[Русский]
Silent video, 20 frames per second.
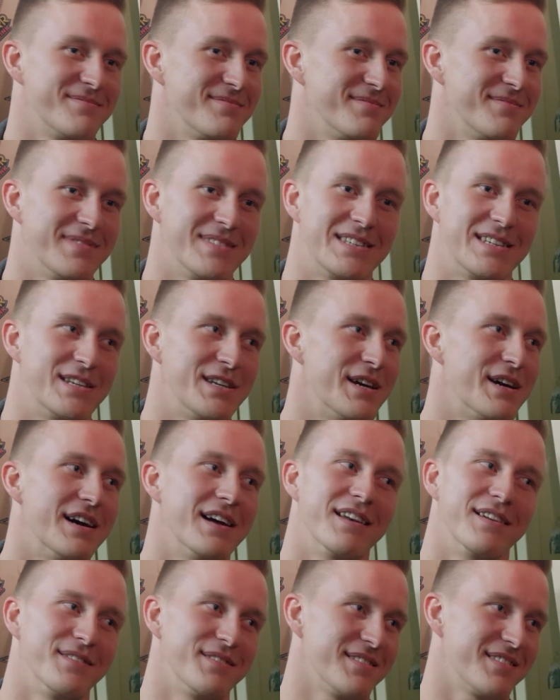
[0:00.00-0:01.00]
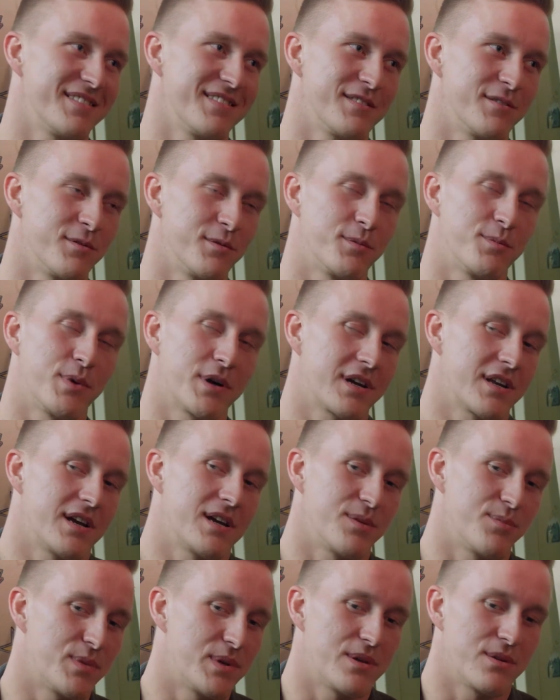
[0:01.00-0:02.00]
Нереален. Ну, по
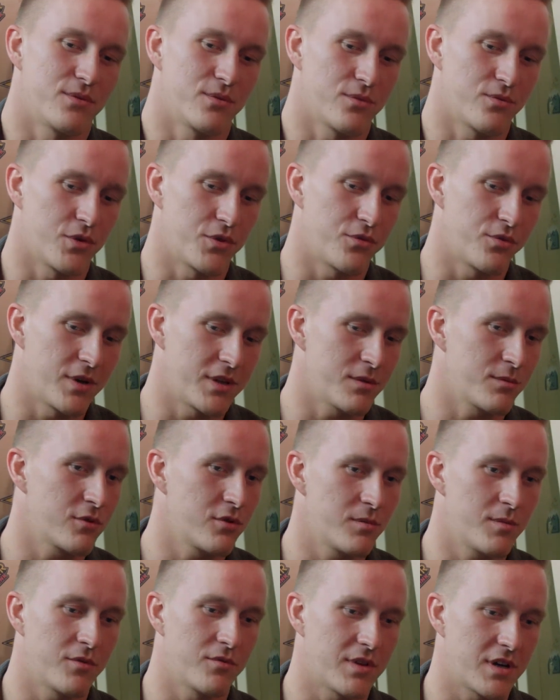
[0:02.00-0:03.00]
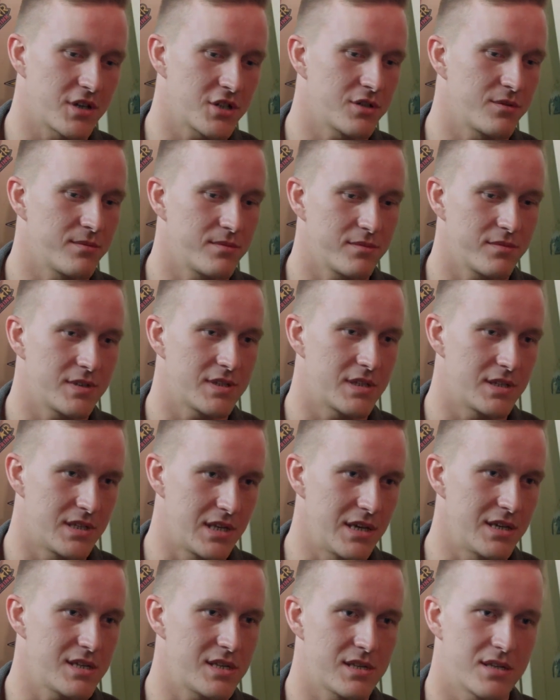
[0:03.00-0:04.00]
крайней мере, вот в этом клубе, в нашем,
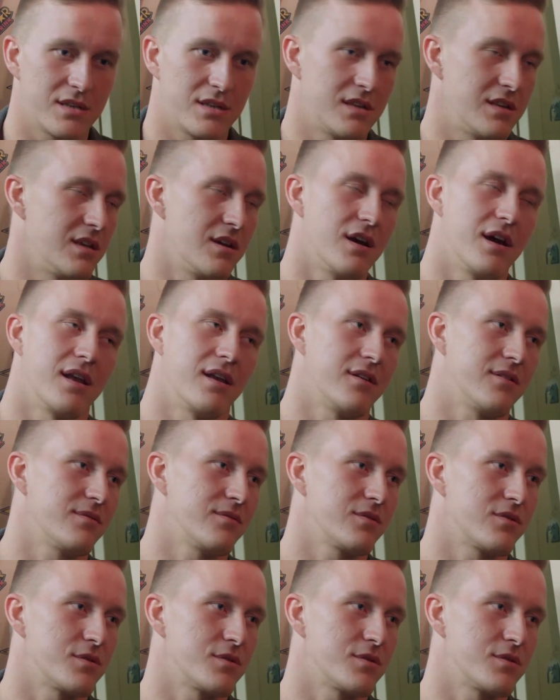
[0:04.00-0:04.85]
здесь нереально.